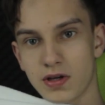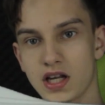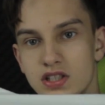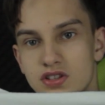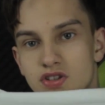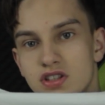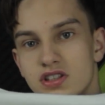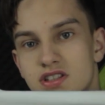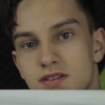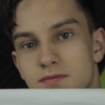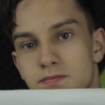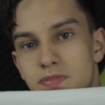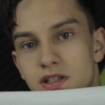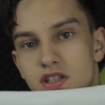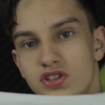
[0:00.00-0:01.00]
bardzo,
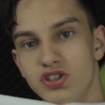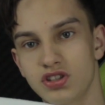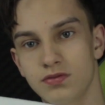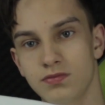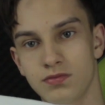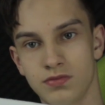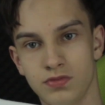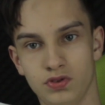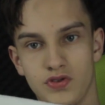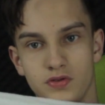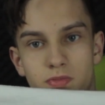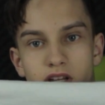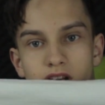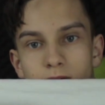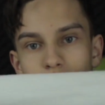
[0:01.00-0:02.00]
jestem pierwszym
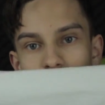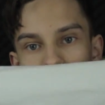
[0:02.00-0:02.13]
youtuberem,